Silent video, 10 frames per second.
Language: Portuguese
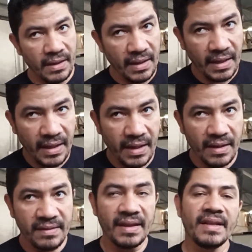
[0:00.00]

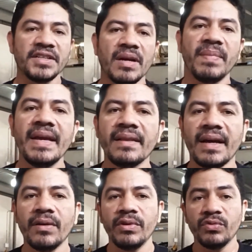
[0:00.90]
é, você tem que deixar bem
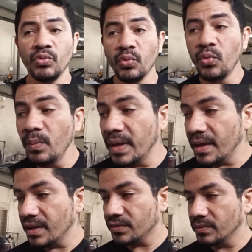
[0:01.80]
claro isso no
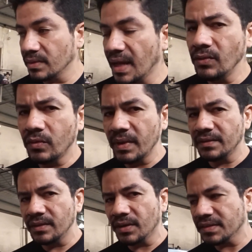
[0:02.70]
começo, lá no
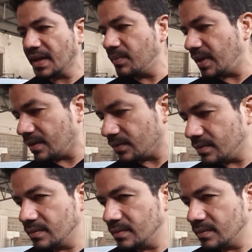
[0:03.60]
começo do orçamento.